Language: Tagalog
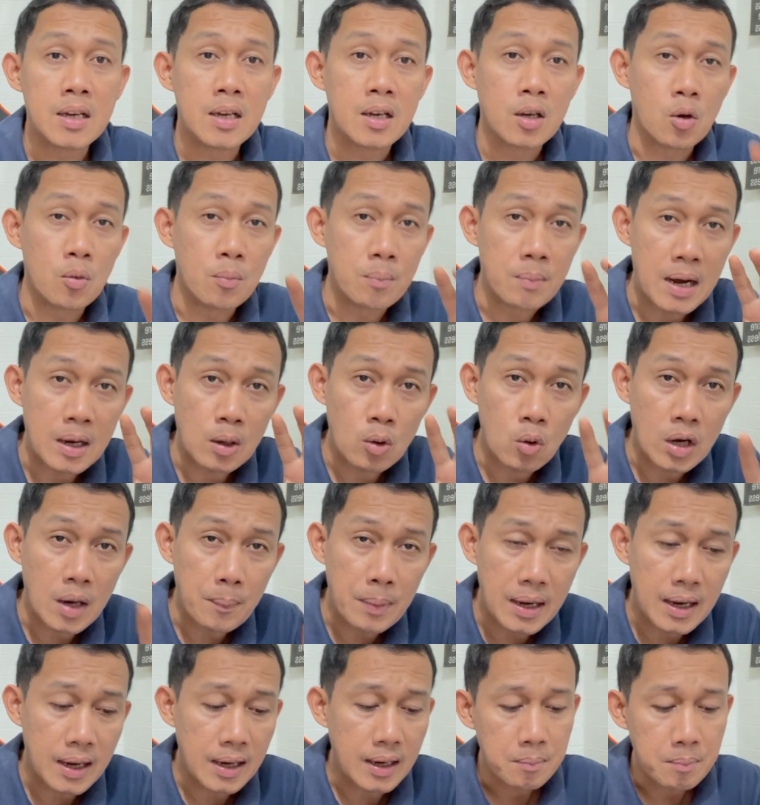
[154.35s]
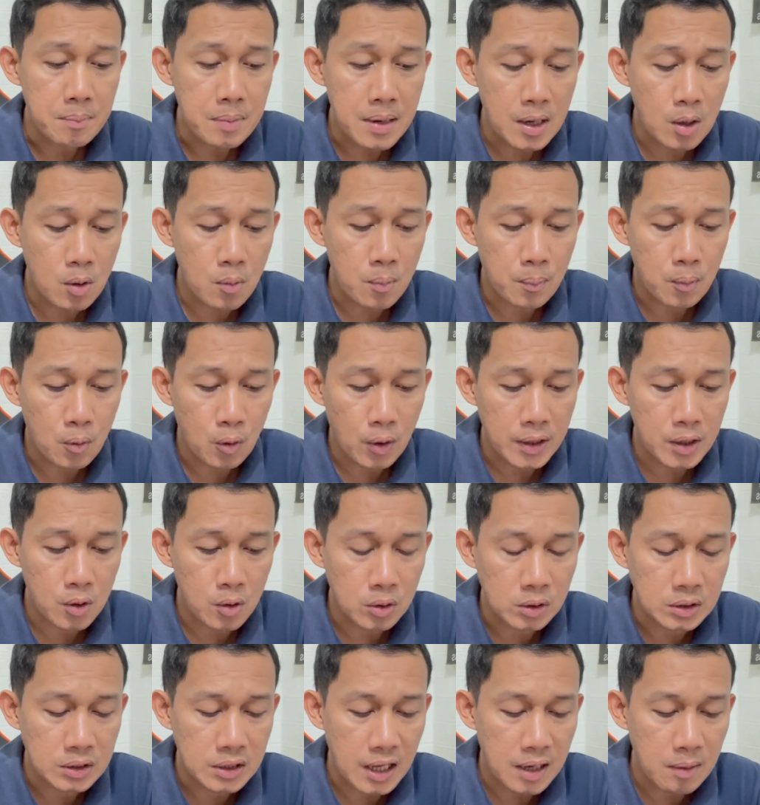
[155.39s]
kung bago ka pa, meron po
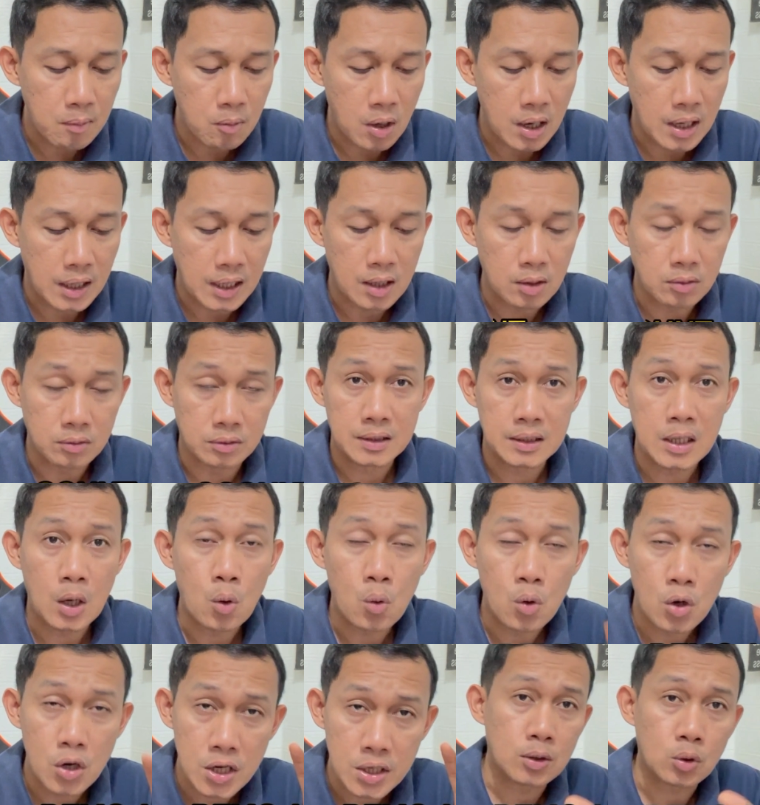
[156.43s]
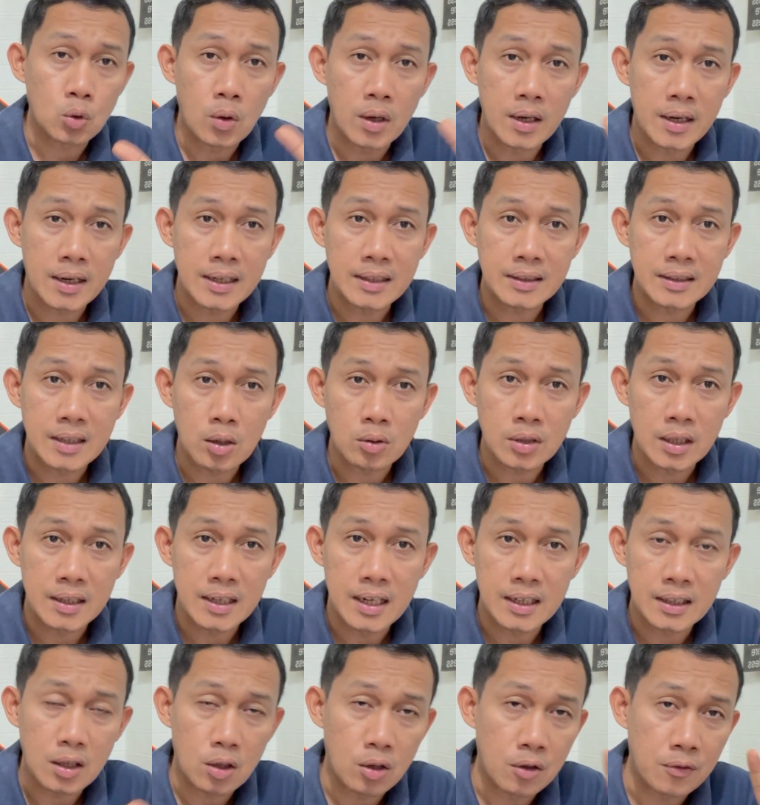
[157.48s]
kayong demo account na worth 200,000
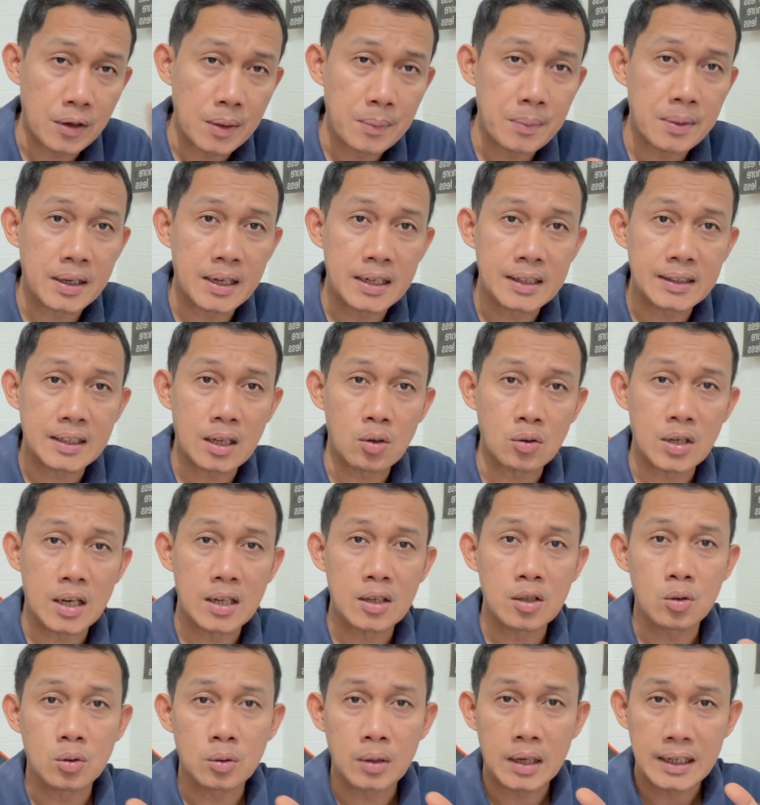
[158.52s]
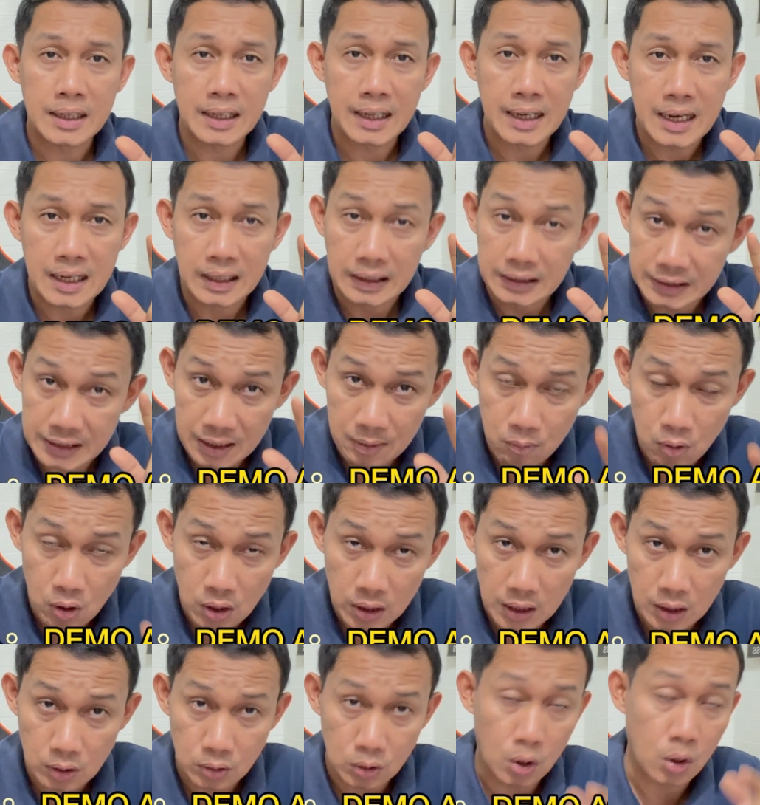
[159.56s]
yata or 500,000 yung kanilang demo
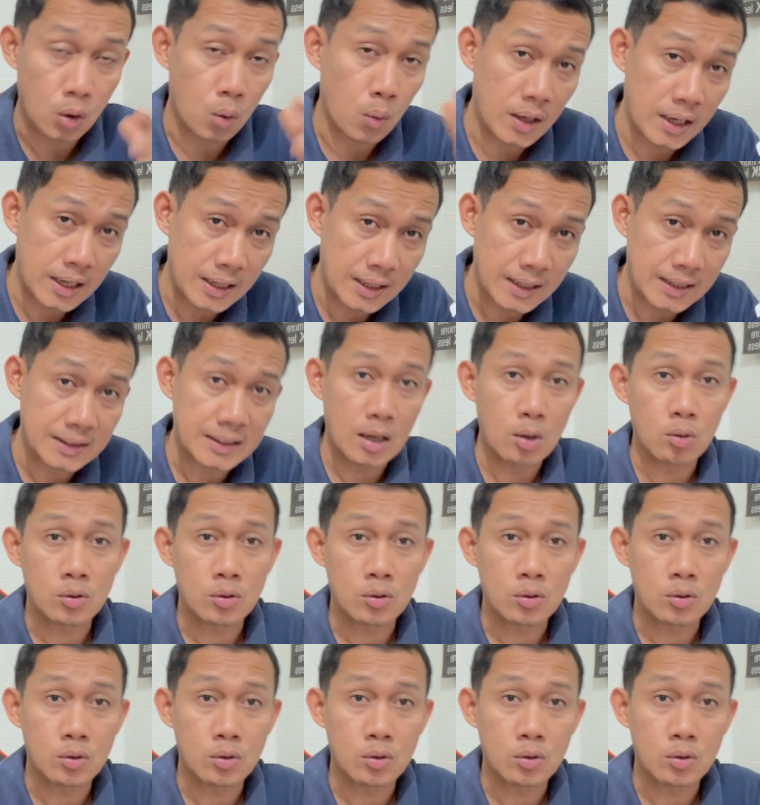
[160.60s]
account or 100,000.